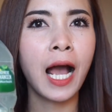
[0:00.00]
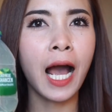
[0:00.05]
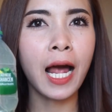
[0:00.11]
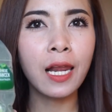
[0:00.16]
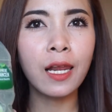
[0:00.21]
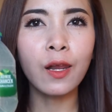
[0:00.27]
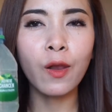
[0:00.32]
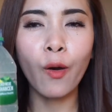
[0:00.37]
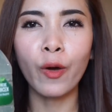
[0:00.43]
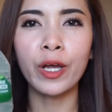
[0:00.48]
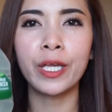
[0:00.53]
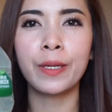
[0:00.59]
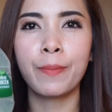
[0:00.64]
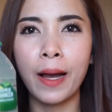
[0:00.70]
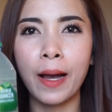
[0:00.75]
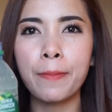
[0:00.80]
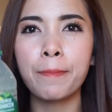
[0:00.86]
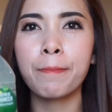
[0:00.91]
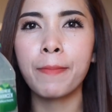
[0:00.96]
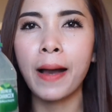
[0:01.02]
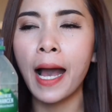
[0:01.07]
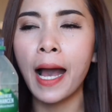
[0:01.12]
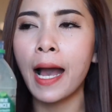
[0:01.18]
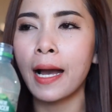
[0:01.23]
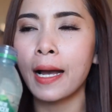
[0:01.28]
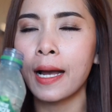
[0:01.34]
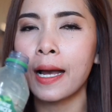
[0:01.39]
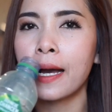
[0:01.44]
อร่อย
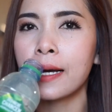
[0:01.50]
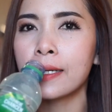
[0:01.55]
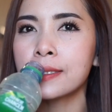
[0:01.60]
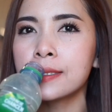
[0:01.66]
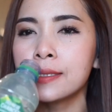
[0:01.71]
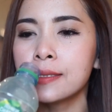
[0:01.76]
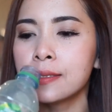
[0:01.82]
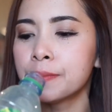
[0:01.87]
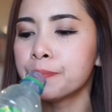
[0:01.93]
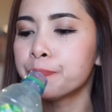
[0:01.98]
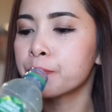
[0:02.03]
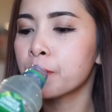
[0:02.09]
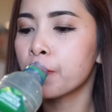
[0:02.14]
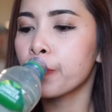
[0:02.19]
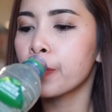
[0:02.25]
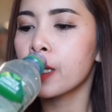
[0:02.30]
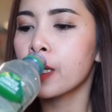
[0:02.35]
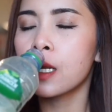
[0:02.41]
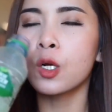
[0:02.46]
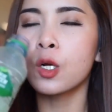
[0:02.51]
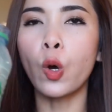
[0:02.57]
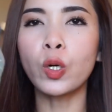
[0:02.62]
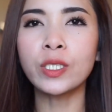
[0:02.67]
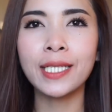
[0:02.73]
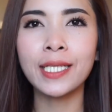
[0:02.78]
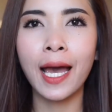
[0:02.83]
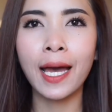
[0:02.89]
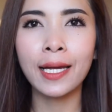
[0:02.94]
มากๆค่ะ คือ ร
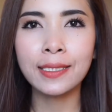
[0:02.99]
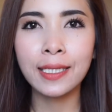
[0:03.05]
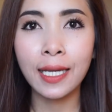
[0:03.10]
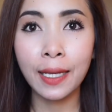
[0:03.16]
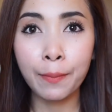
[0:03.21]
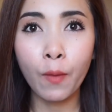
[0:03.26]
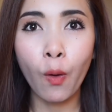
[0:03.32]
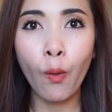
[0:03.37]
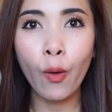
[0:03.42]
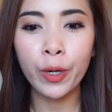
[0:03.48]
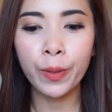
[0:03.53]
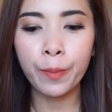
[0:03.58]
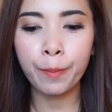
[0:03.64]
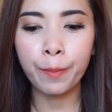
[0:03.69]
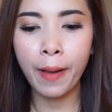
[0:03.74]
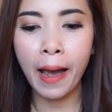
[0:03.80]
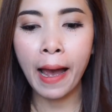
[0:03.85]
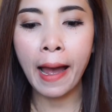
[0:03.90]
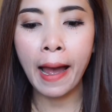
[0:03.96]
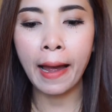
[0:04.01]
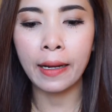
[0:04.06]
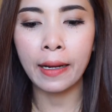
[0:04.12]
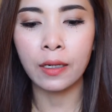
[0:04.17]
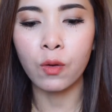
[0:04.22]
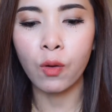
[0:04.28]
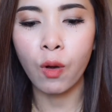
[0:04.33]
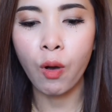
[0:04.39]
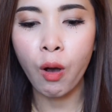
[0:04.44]
สชาติเข้มข้นมาก
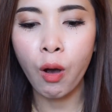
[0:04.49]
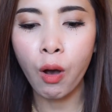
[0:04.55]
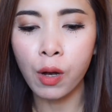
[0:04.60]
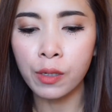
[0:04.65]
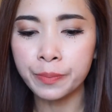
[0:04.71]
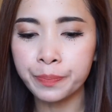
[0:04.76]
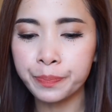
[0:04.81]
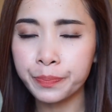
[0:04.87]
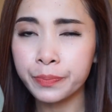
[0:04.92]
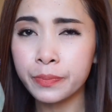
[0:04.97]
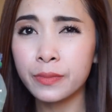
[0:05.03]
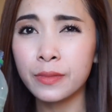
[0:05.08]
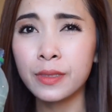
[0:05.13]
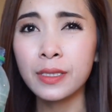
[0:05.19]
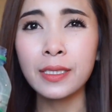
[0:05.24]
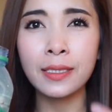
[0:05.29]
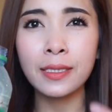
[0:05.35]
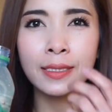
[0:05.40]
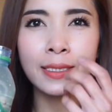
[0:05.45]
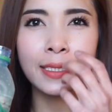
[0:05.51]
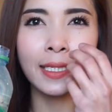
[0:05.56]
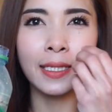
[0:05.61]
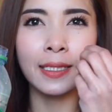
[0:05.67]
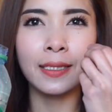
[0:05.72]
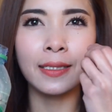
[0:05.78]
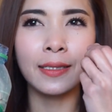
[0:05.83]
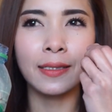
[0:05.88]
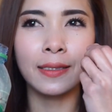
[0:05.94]
แล้วก็ก
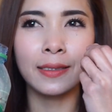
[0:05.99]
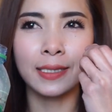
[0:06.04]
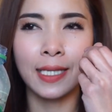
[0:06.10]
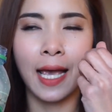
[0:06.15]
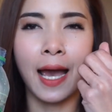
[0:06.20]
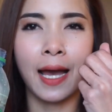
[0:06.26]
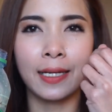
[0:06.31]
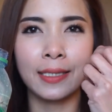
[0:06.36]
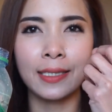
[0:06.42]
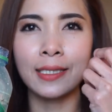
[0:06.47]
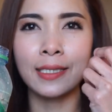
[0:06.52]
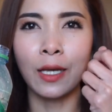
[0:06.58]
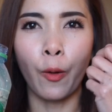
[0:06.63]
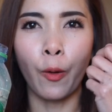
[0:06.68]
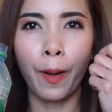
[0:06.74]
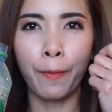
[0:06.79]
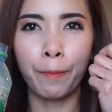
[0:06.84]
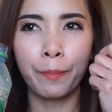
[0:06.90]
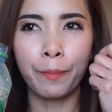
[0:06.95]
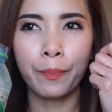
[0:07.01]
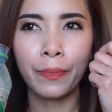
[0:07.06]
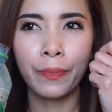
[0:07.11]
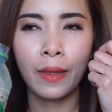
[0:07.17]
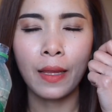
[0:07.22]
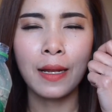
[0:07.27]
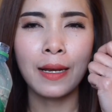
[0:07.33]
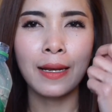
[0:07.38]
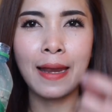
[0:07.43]
ลิ่นชาเขียวแบบ
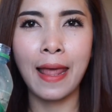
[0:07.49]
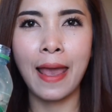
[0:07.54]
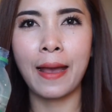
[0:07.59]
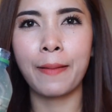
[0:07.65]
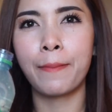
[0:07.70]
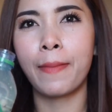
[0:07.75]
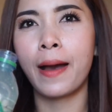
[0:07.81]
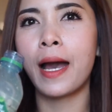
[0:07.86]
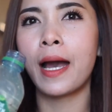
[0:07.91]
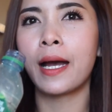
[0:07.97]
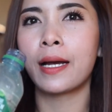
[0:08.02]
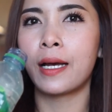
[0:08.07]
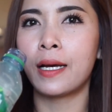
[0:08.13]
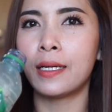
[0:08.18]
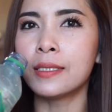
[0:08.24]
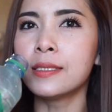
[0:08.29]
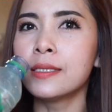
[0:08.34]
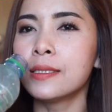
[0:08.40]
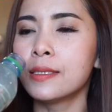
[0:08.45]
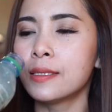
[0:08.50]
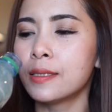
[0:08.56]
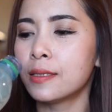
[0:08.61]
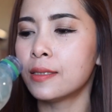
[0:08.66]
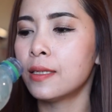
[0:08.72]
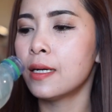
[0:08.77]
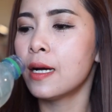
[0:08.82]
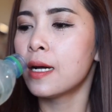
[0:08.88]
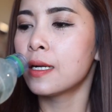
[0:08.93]
แรงมากอะ่ะ เออ
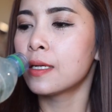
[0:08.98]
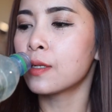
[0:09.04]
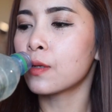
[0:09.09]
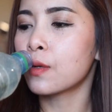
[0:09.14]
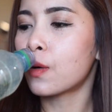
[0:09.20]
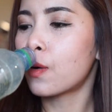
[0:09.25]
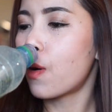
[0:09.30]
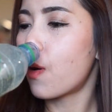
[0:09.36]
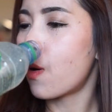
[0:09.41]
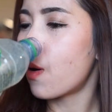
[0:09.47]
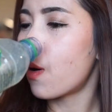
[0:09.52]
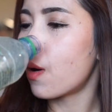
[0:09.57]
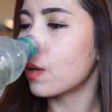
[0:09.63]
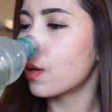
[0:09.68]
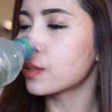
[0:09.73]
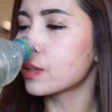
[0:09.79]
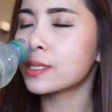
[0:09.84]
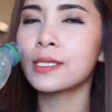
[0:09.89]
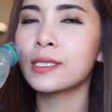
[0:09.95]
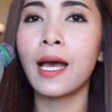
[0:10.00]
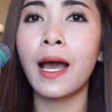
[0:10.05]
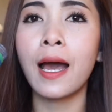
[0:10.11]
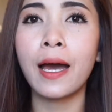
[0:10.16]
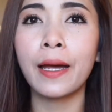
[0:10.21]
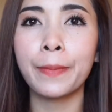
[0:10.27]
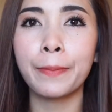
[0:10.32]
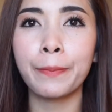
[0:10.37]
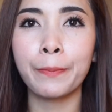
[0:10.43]
แล้วก็รส
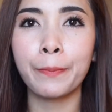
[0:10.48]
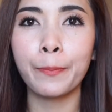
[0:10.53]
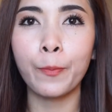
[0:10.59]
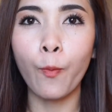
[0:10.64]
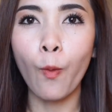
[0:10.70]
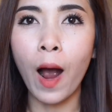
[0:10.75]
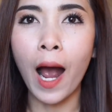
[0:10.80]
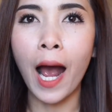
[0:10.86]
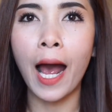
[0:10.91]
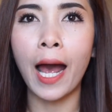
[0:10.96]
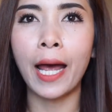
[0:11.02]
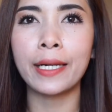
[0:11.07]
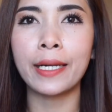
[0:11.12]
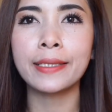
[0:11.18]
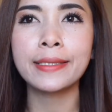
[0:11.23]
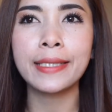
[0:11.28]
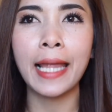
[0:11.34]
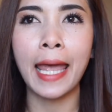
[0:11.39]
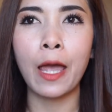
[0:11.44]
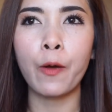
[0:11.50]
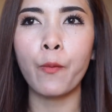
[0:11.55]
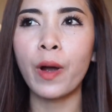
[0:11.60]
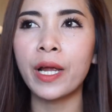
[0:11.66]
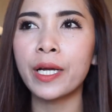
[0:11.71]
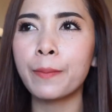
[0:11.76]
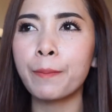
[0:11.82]
ชาติหวานแต่ว่า